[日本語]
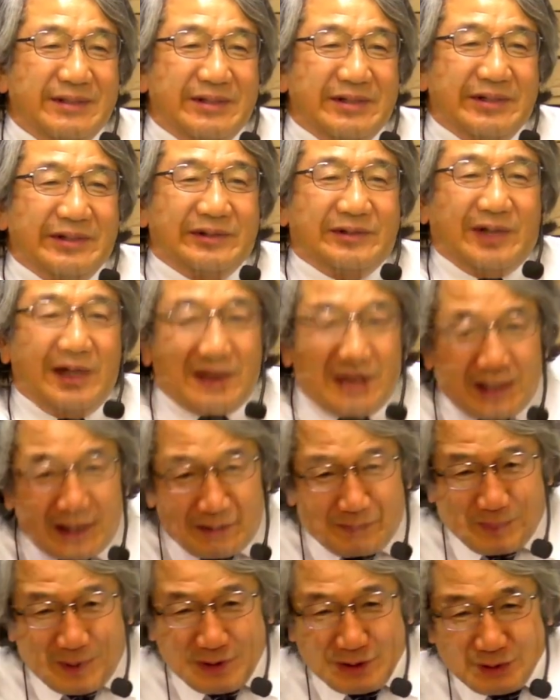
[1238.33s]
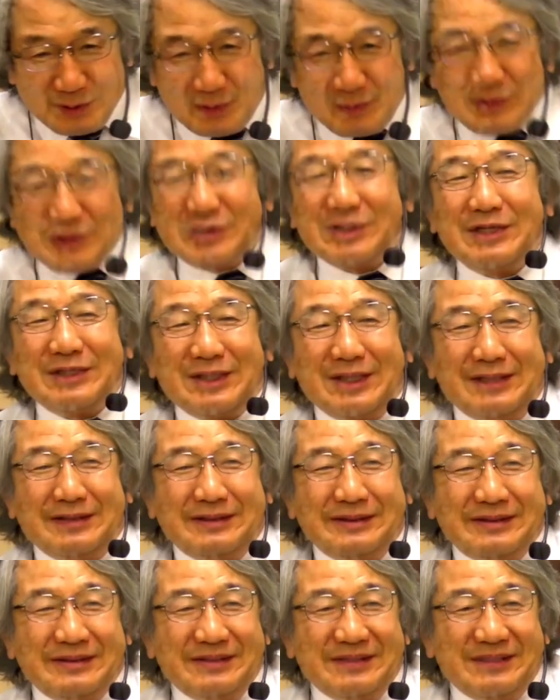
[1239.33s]
だからパウルはち上げた
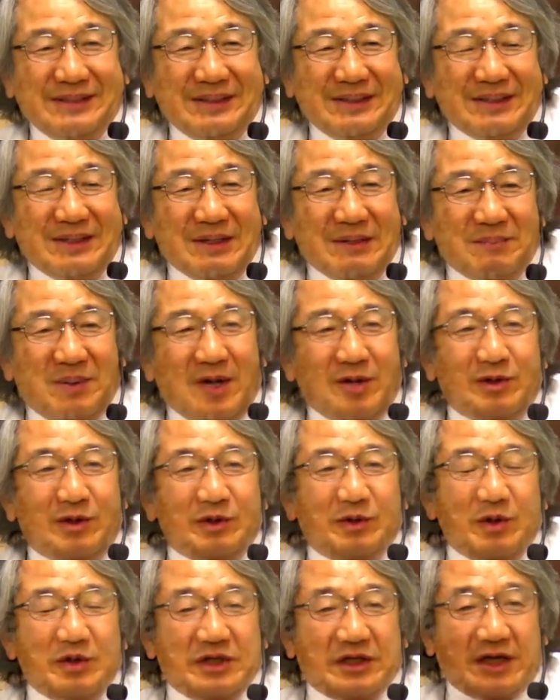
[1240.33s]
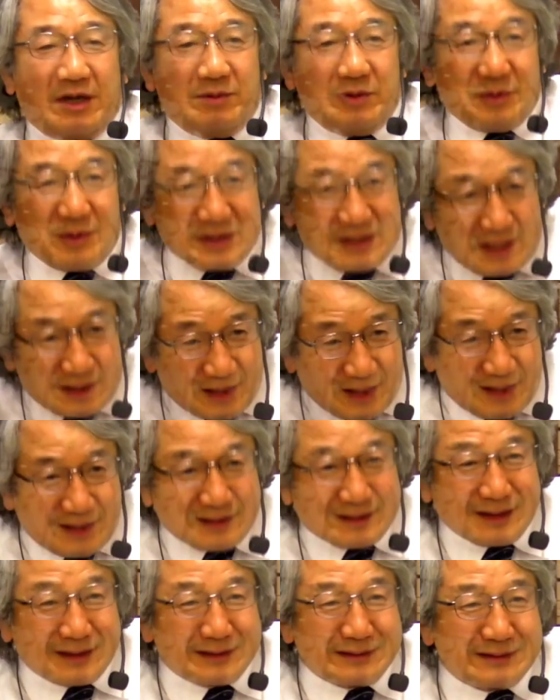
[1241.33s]
パウロを通して神の技が流れ
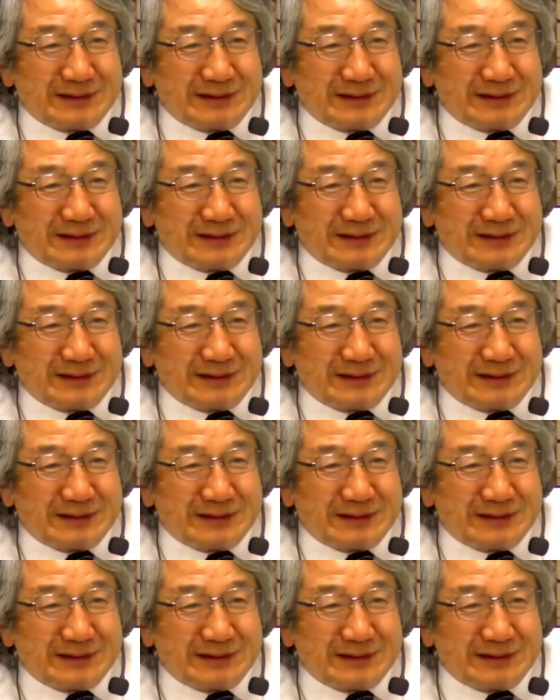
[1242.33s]
た